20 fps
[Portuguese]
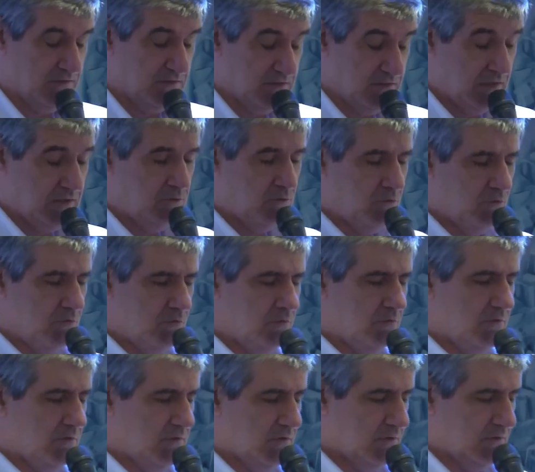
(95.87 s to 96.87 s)
Se tu
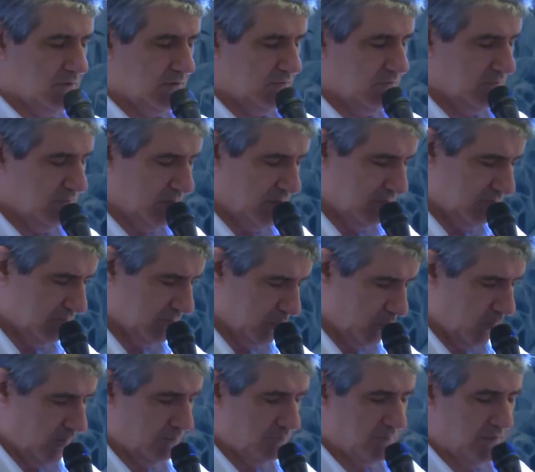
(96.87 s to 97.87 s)
vive
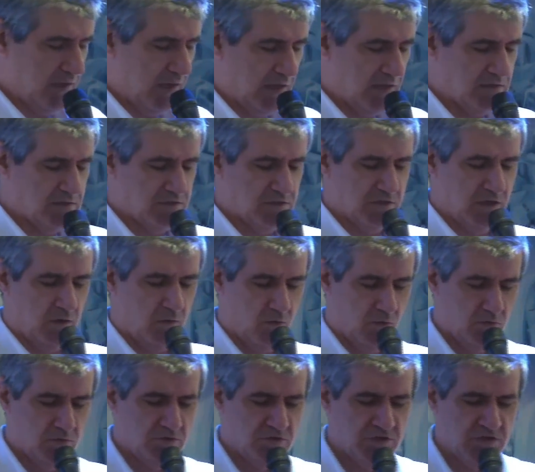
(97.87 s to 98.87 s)
um ambiente
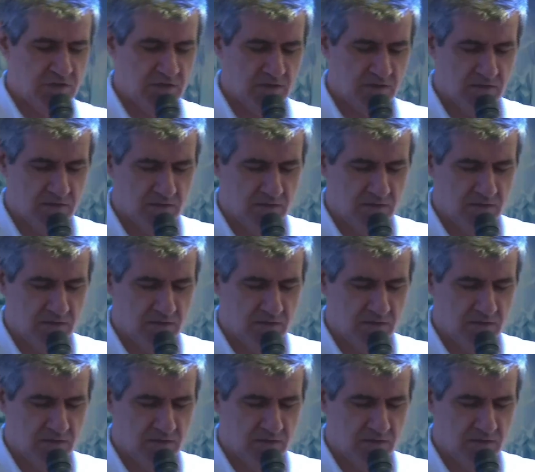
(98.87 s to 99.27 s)
onde